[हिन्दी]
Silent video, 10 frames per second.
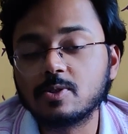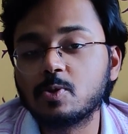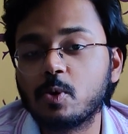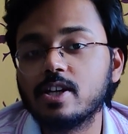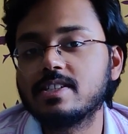
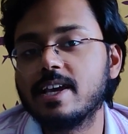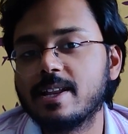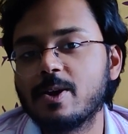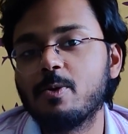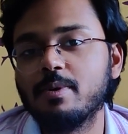स्टोरेज
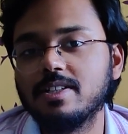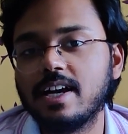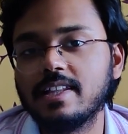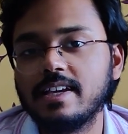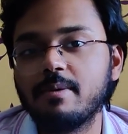देखने को मिल
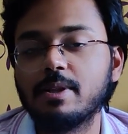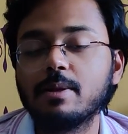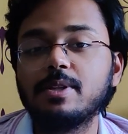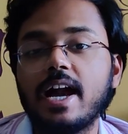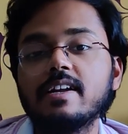जाती है
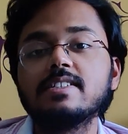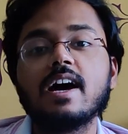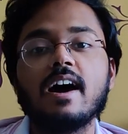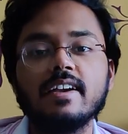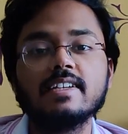मतलब दैट इज़ द
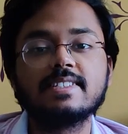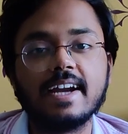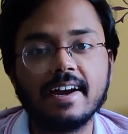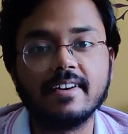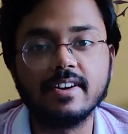हाइएस्ट
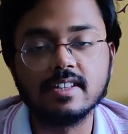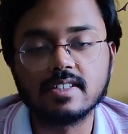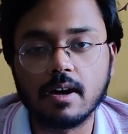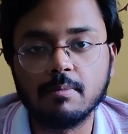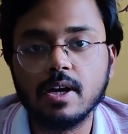स्टैंडर्ड इन
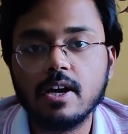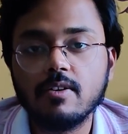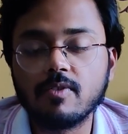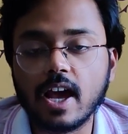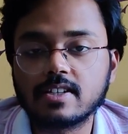सम
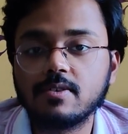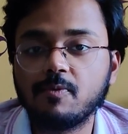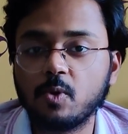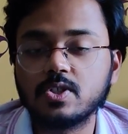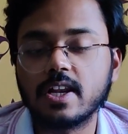फ्लैगशिप
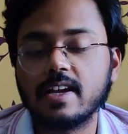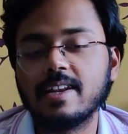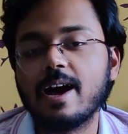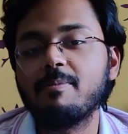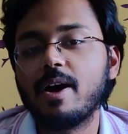फोन्स लेकिन
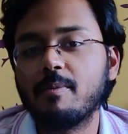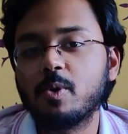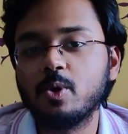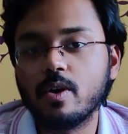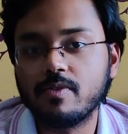यहाँ पे आपको
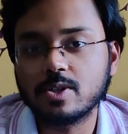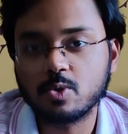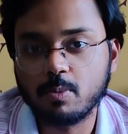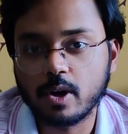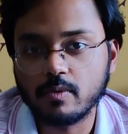यू एफ एस टू
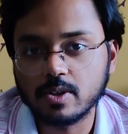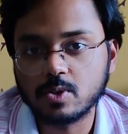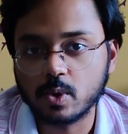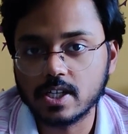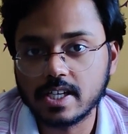पॉइंट वन
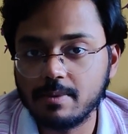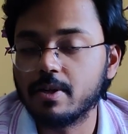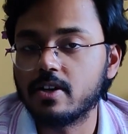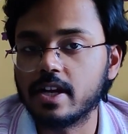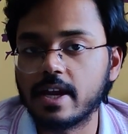स्टोरेज ही मिल
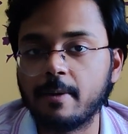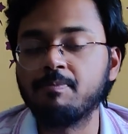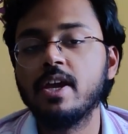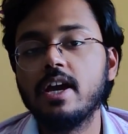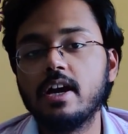रही है
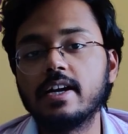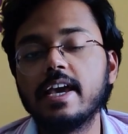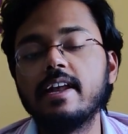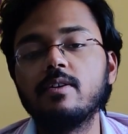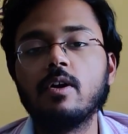
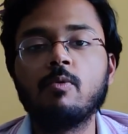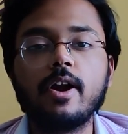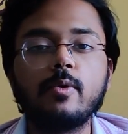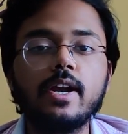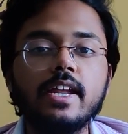खैर वन
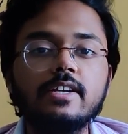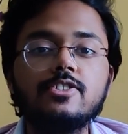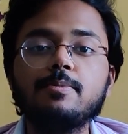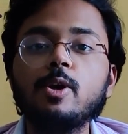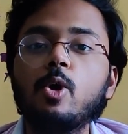ट्वेंटी एट
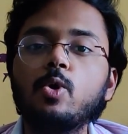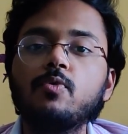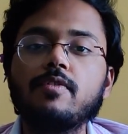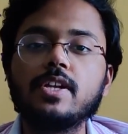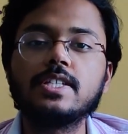जीबी और टू
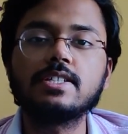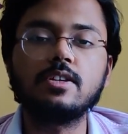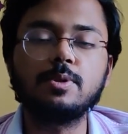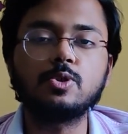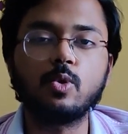फिफ्टी सिक्स
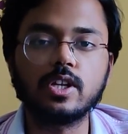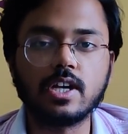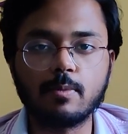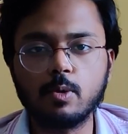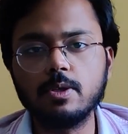जीबी स्टोरेज
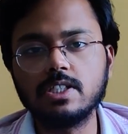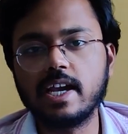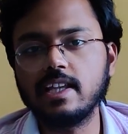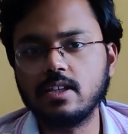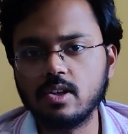आपको मिल
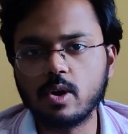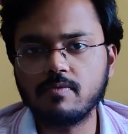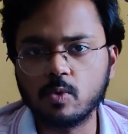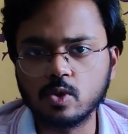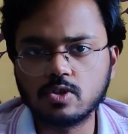जाएगी तीनों ही
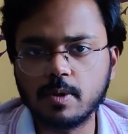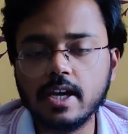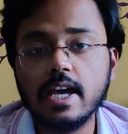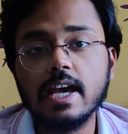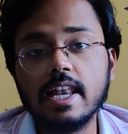फोन्स में
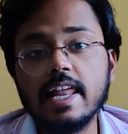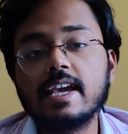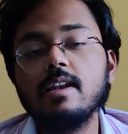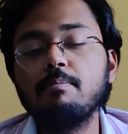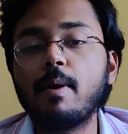
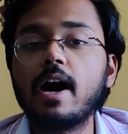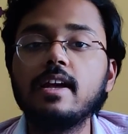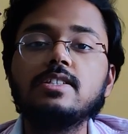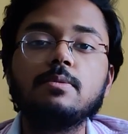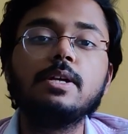लेकिन बारह
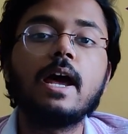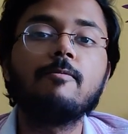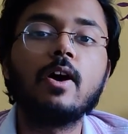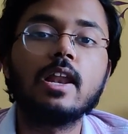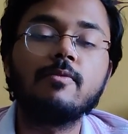जीबी रैम
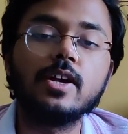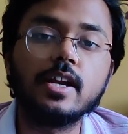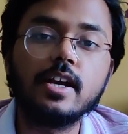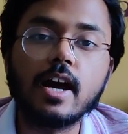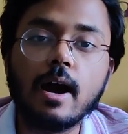वाला
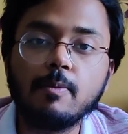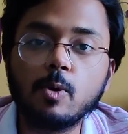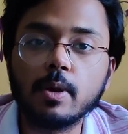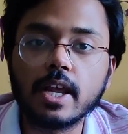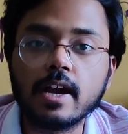वेरियंट आपको
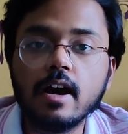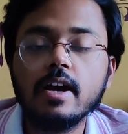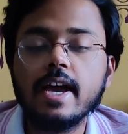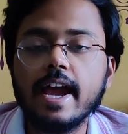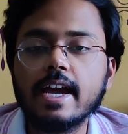मिलेगा
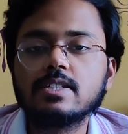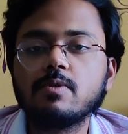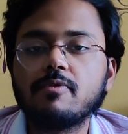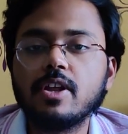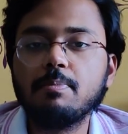एक्स
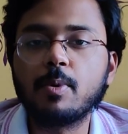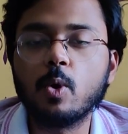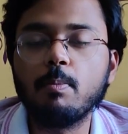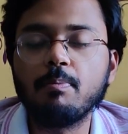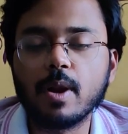फिफ्टी प्रो
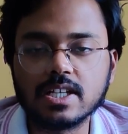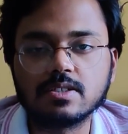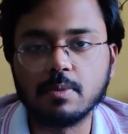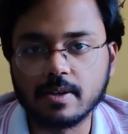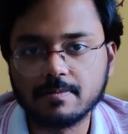प्लस
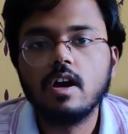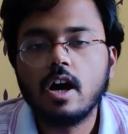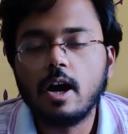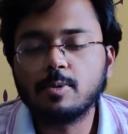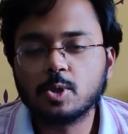में
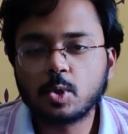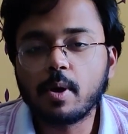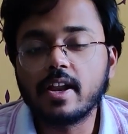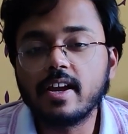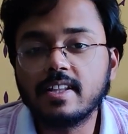अब दोस्तों
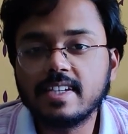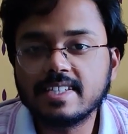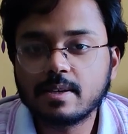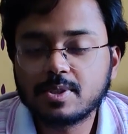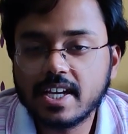बारी आती है
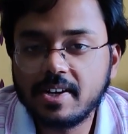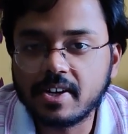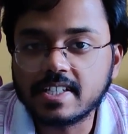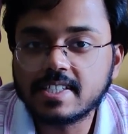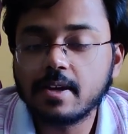सबसे
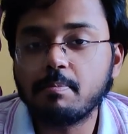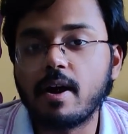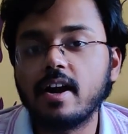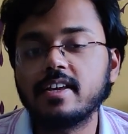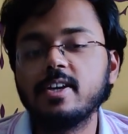इंटरेस्टिंग
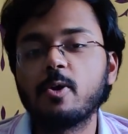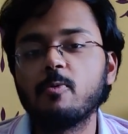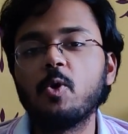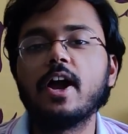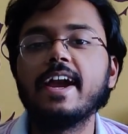पार्ट की और
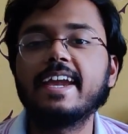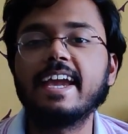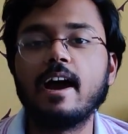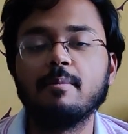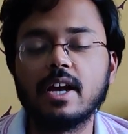वो है
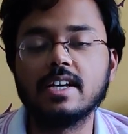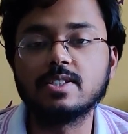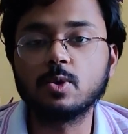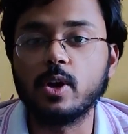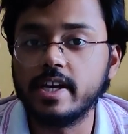कैमरास
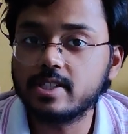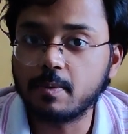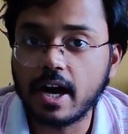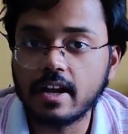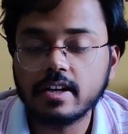तो इस
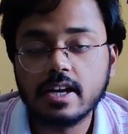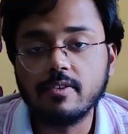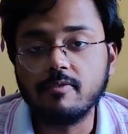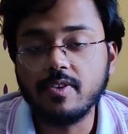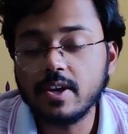बार
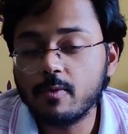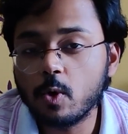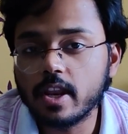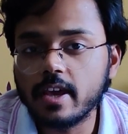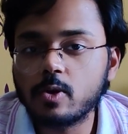वीवो
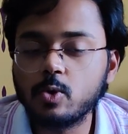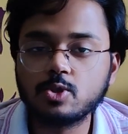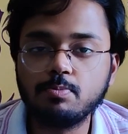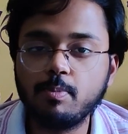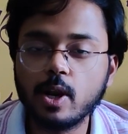ने
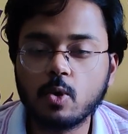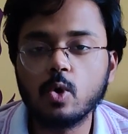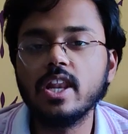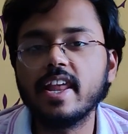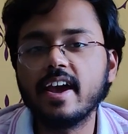कुछ
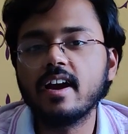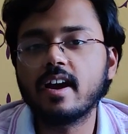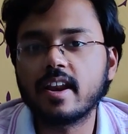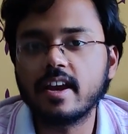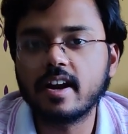बिल्कुल नया
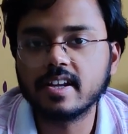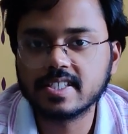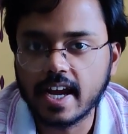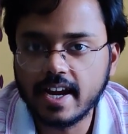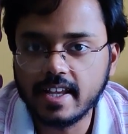करने का
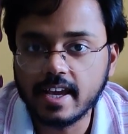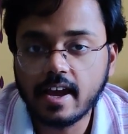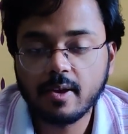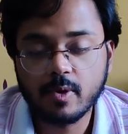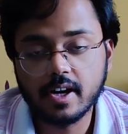डिसाइड किया
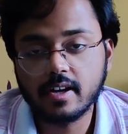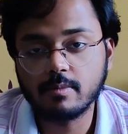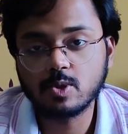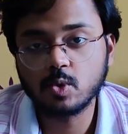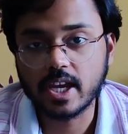है व्हेन इट
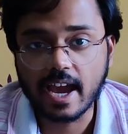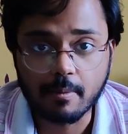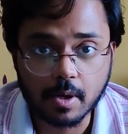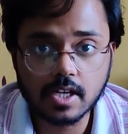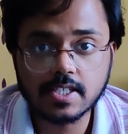कम्स टू
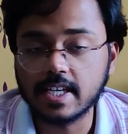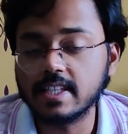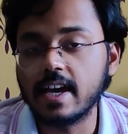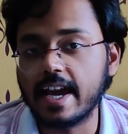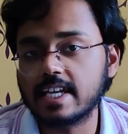कैमरास इन
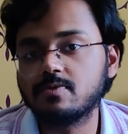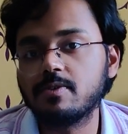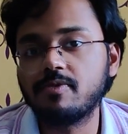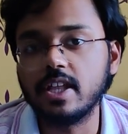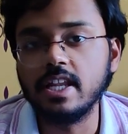द
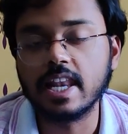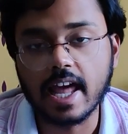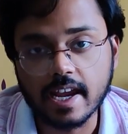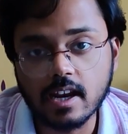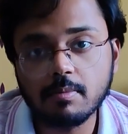X50
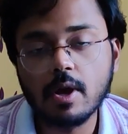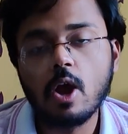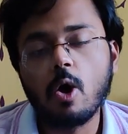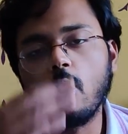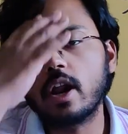लाइनअप
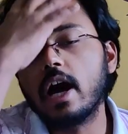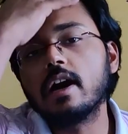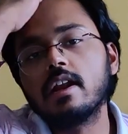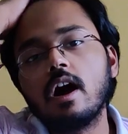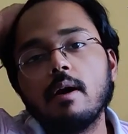और
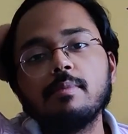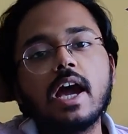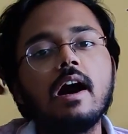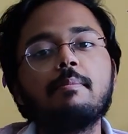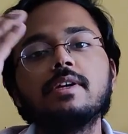अगर हम
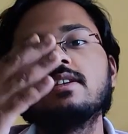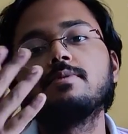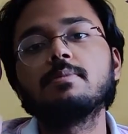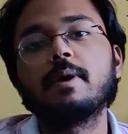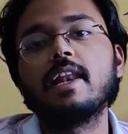यहाँ पे
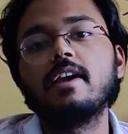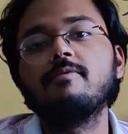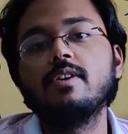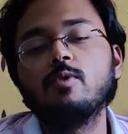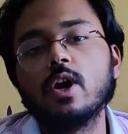सबसे पहले
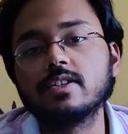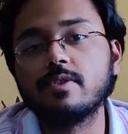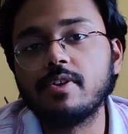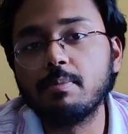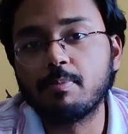वीवो
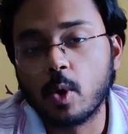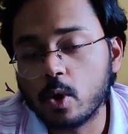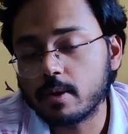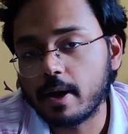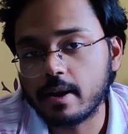X50 प्रो
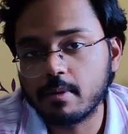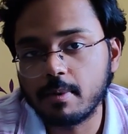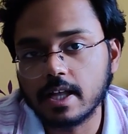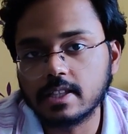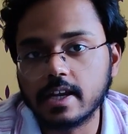के बारे में
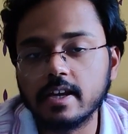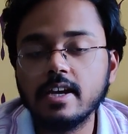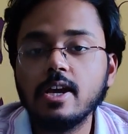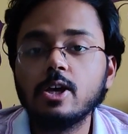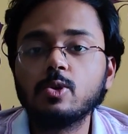बात करें
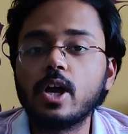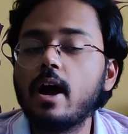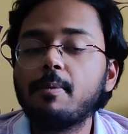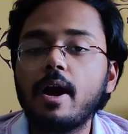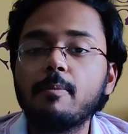तो
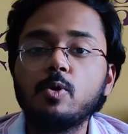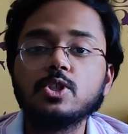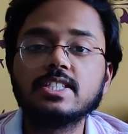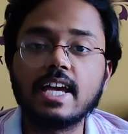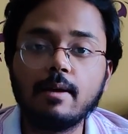यहाँ पे आपको
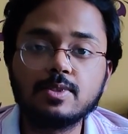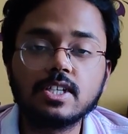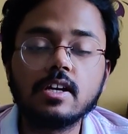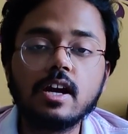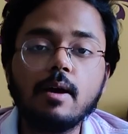
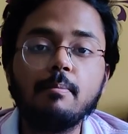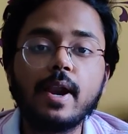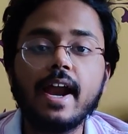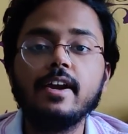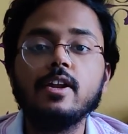सैमसंग का
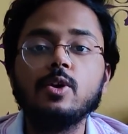ब्रांड